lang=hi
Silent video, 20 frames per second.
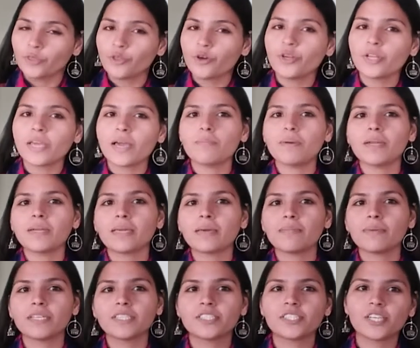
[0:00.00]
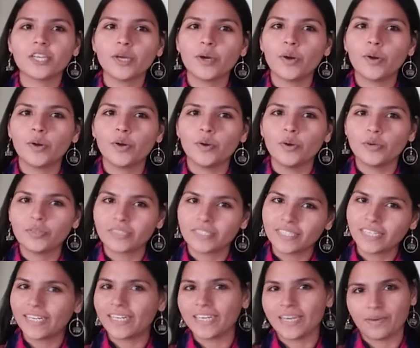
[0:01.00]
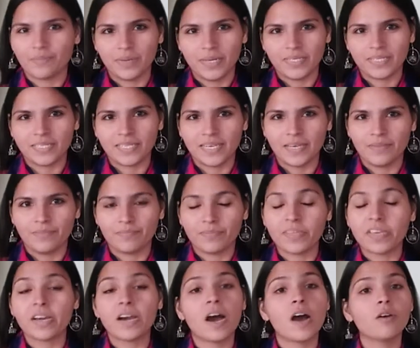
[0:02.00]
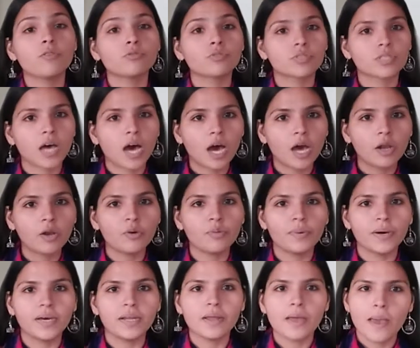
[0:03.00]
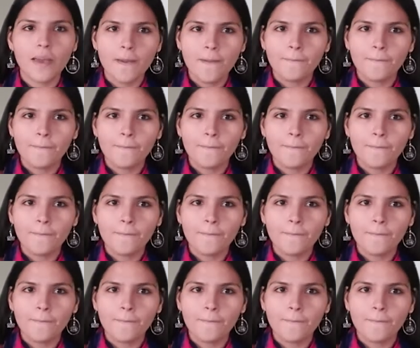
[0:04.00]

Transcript: दुनिया भर के बच्चे और लोग चिट्ठियां भेजते हैं ये गांव सालों भर